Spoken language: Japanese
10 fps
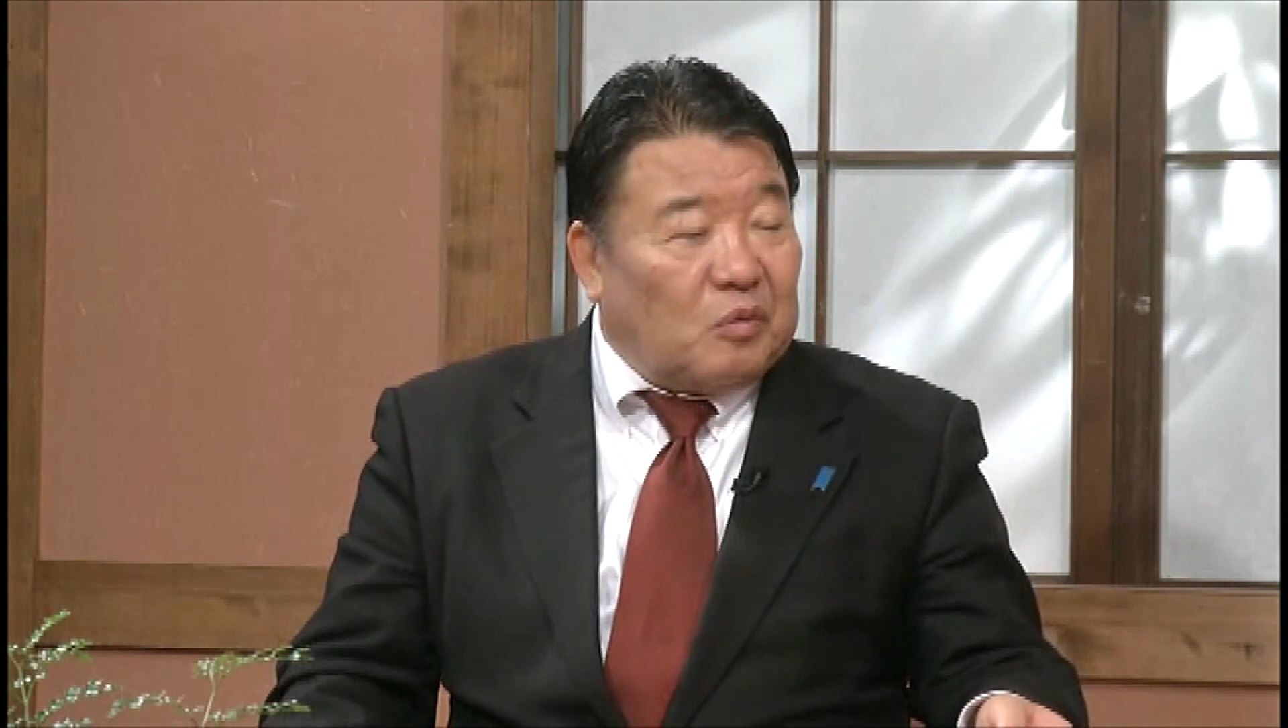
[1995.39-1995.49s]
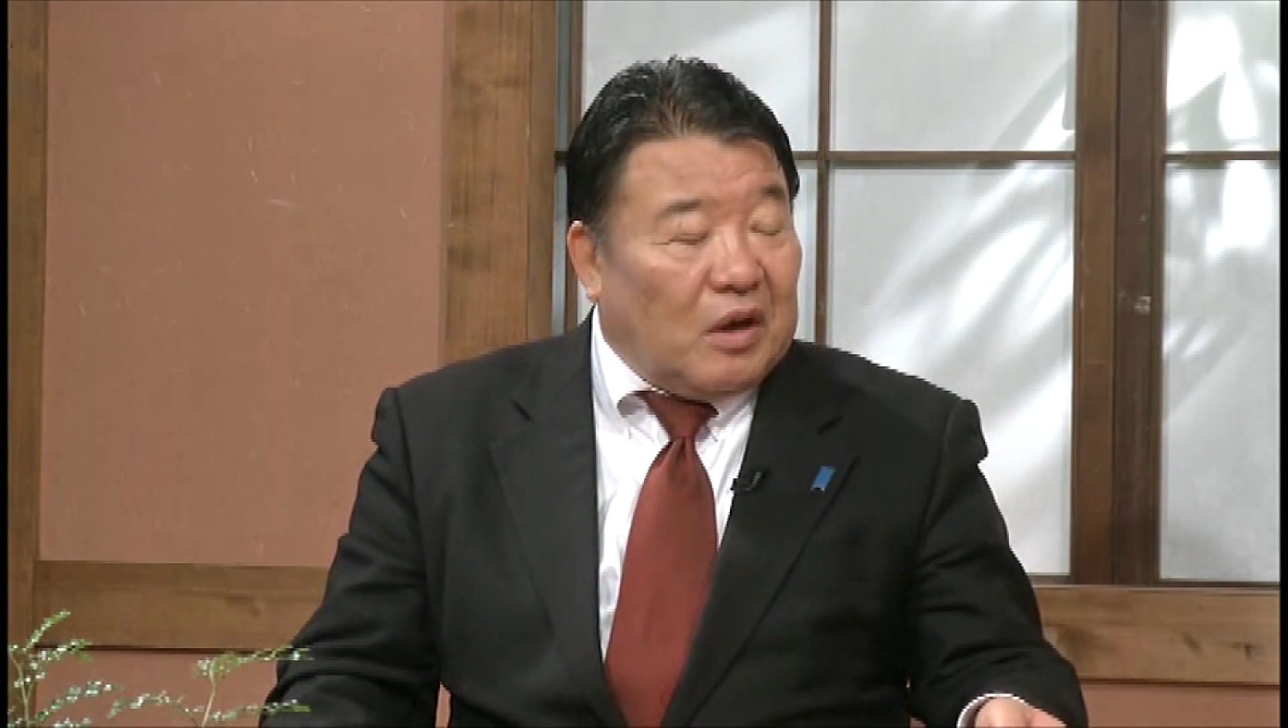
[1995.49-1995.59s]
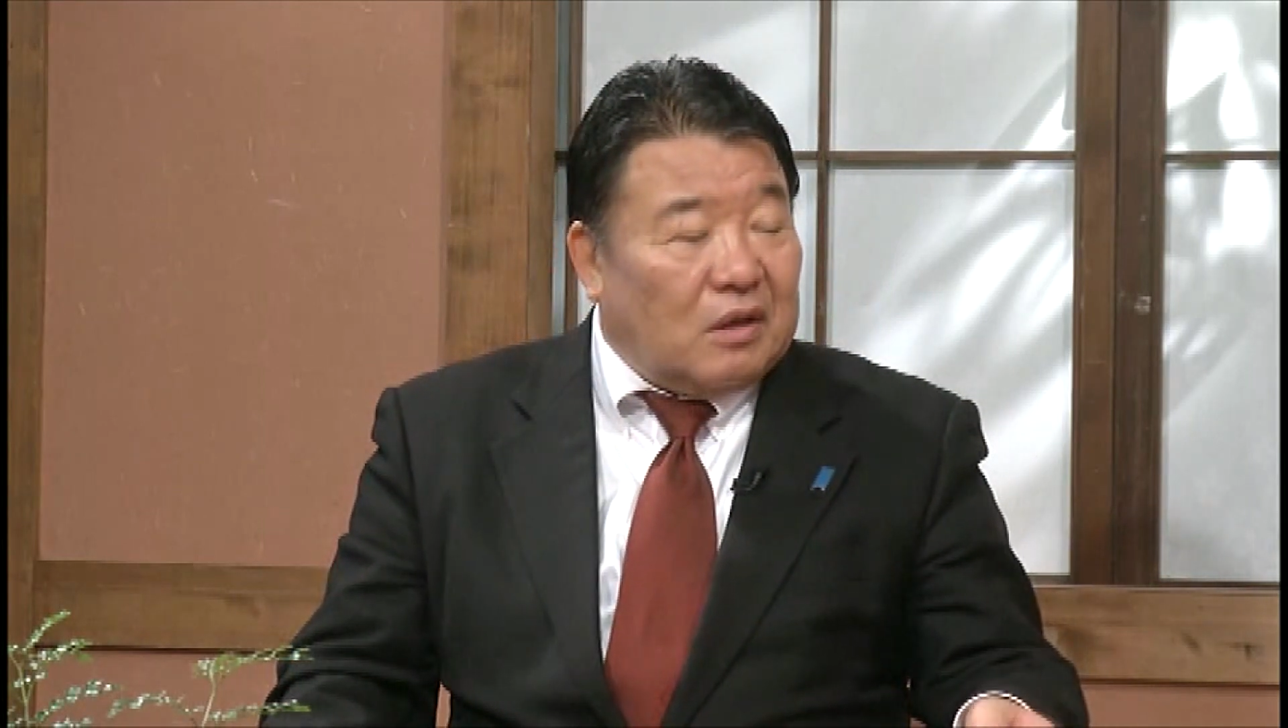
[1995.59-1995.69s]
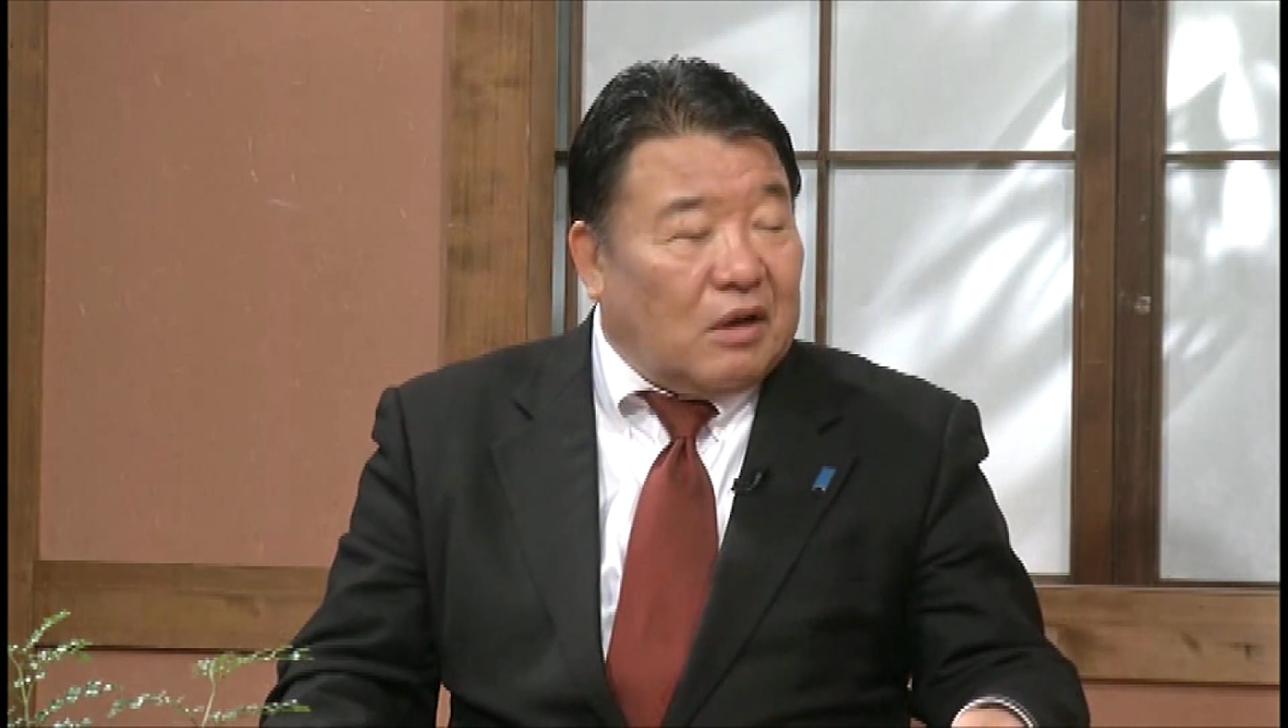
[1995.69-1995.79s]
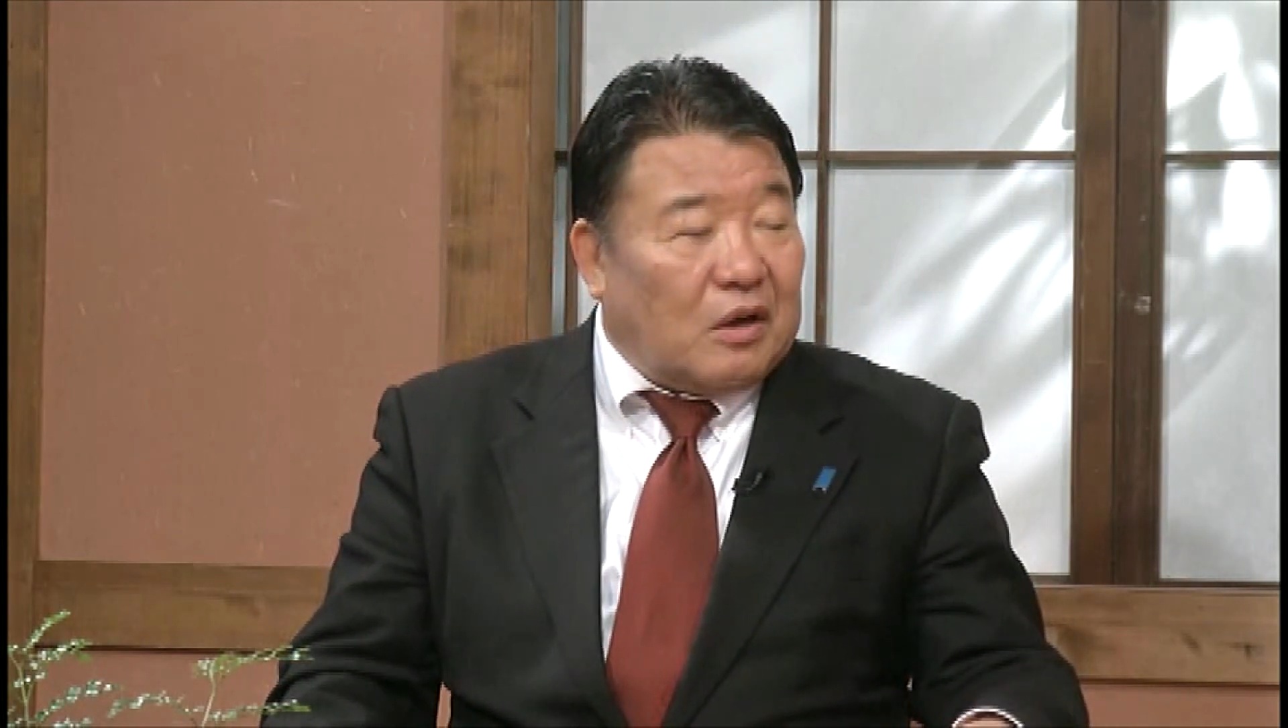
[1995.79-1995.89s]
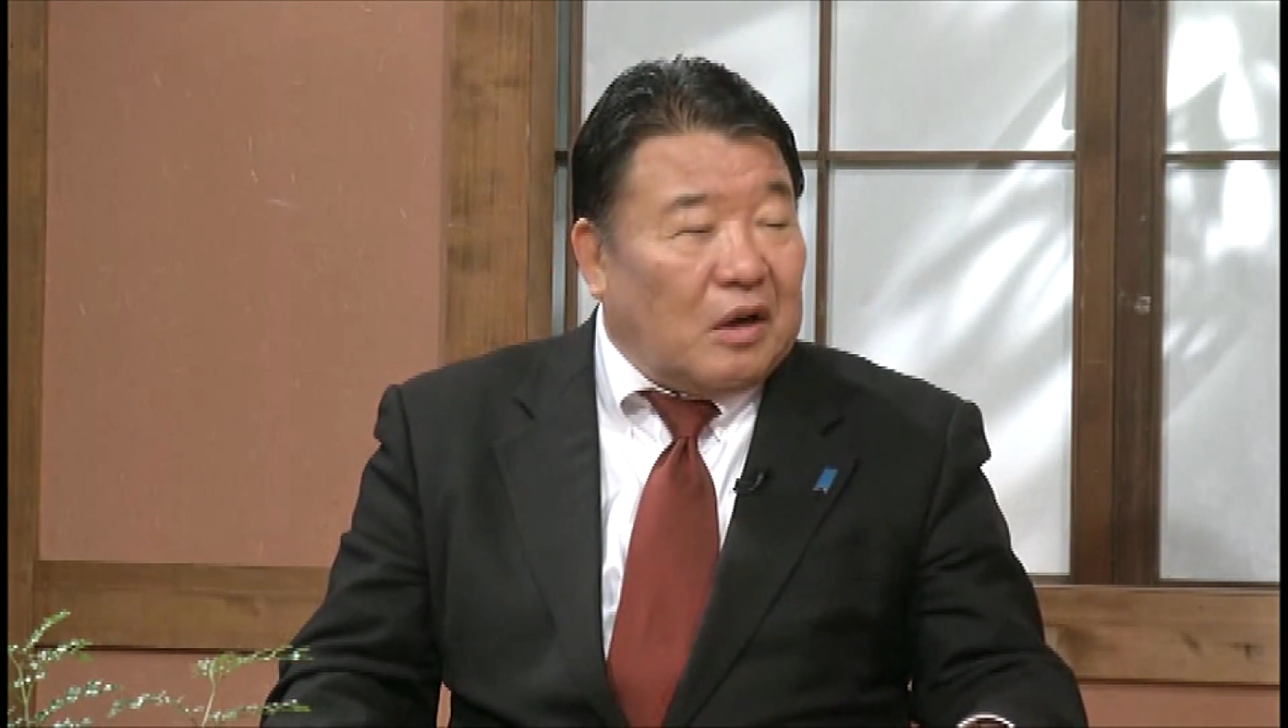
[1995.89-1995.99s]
まあ、いわゆる